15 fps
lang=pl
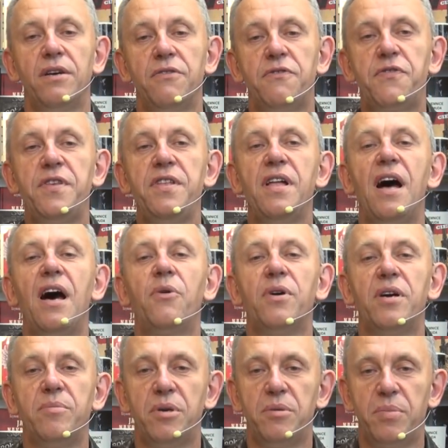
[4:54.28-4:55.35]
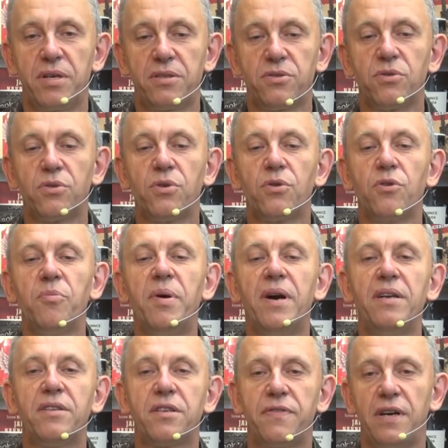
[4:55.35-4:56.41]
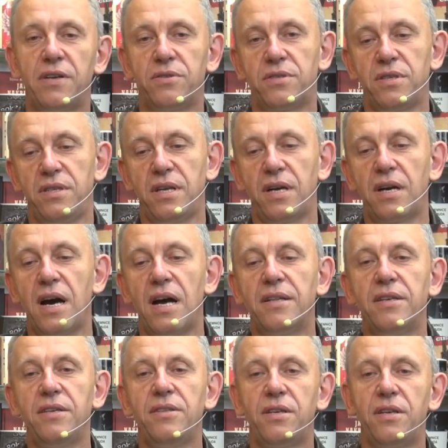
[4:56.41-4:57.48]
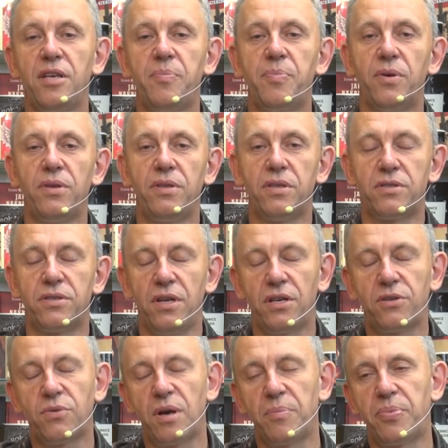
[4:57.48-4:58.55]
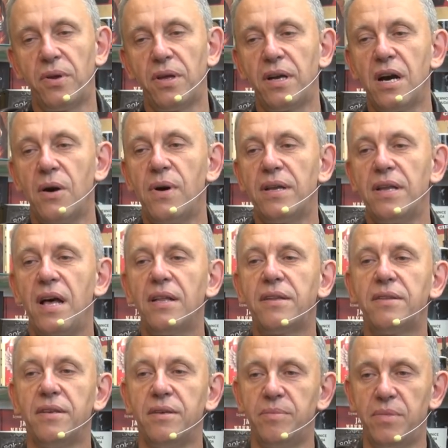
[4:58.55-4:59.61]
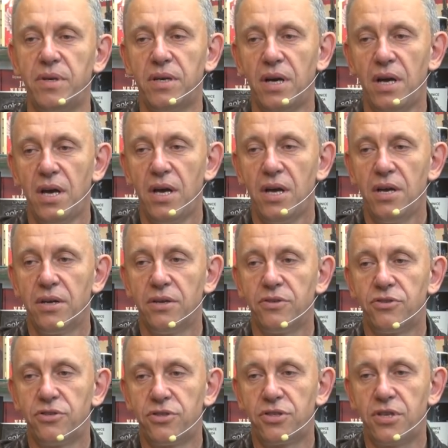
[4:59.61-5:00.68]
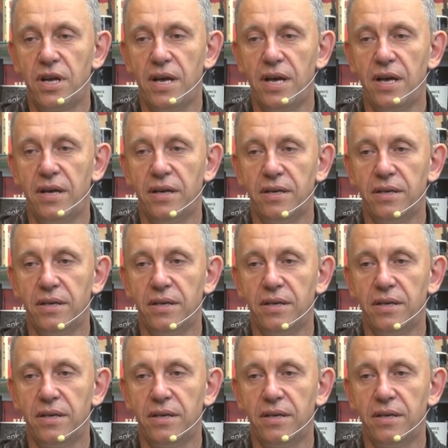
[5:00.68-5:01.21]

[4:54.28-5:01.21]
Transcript: finałem bardzo grubej, trwającej dekady intrygi politycznej, która polegała na tym, że